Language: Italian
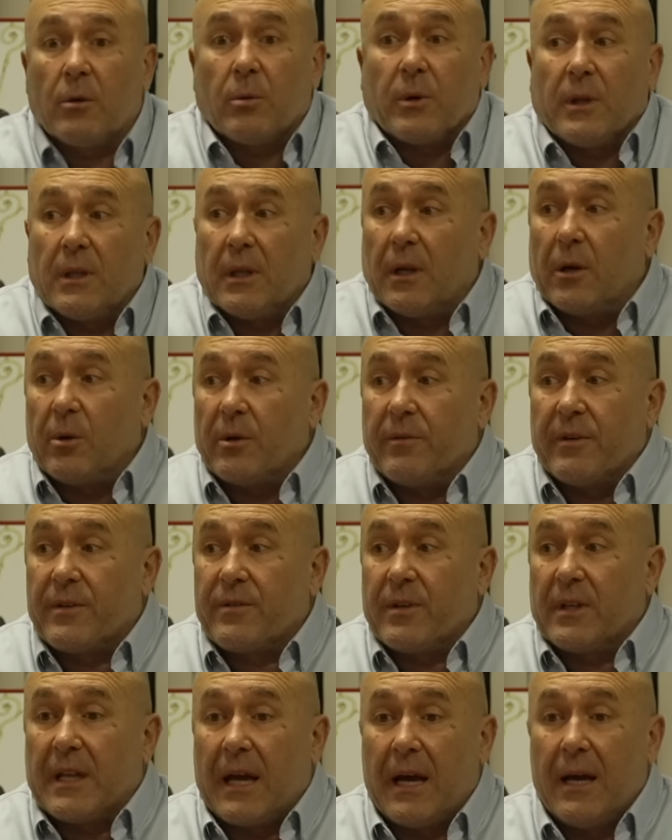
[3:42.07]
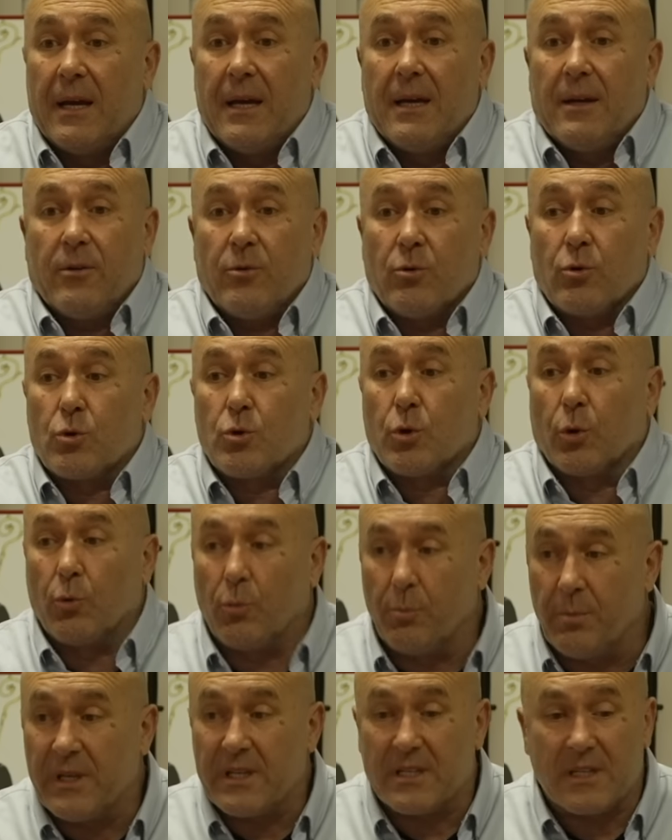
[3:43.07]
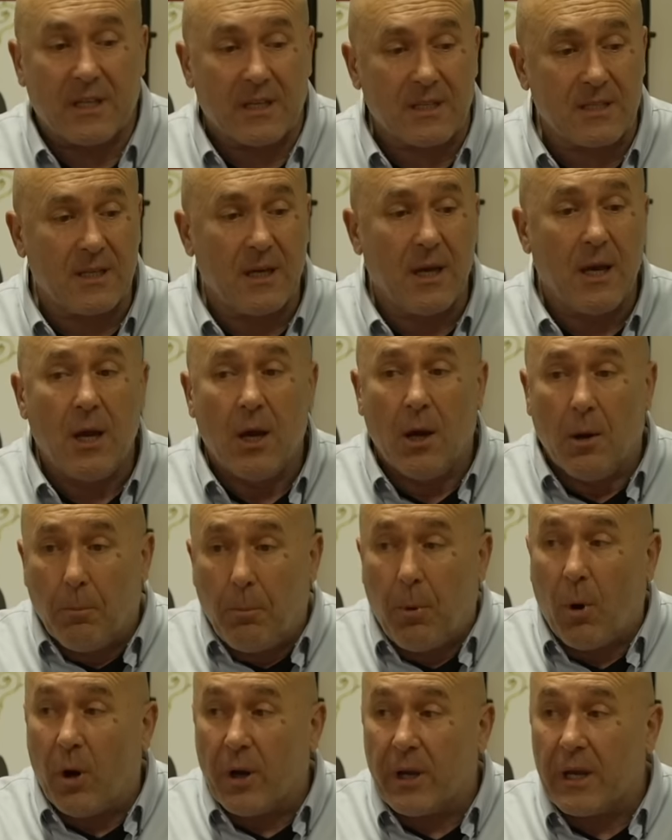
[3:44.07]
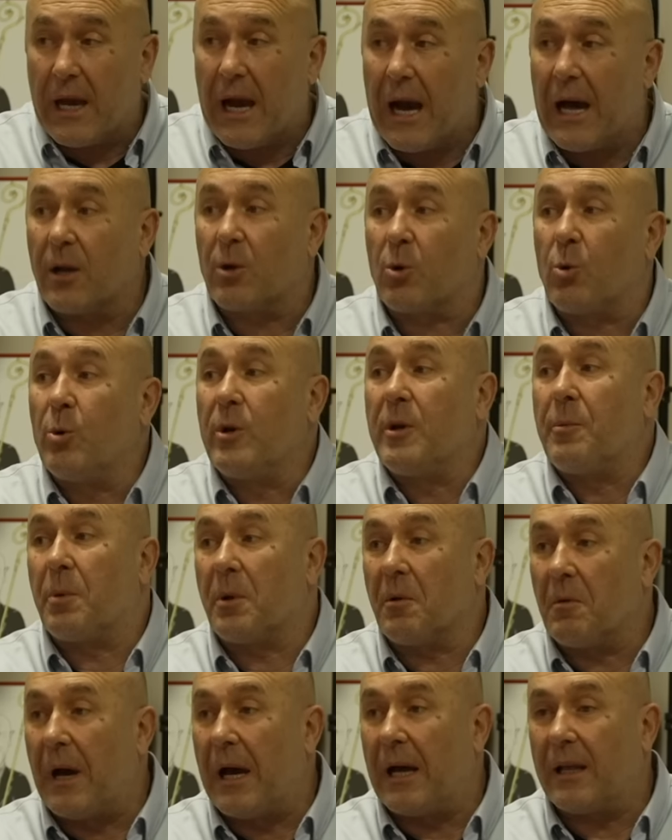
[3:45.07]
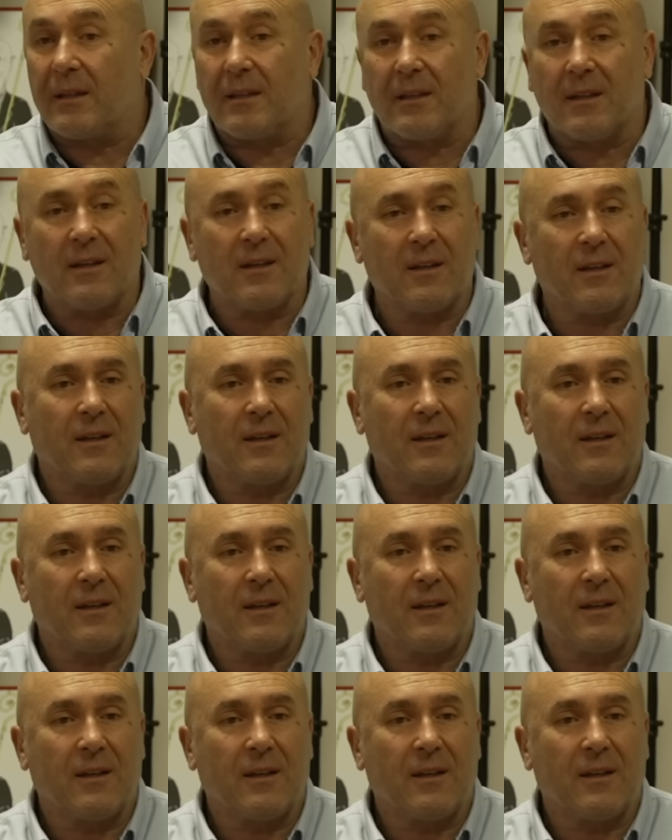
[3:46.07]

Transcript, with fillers: quindi le università non sono un business. Poi alcuni privati, eh,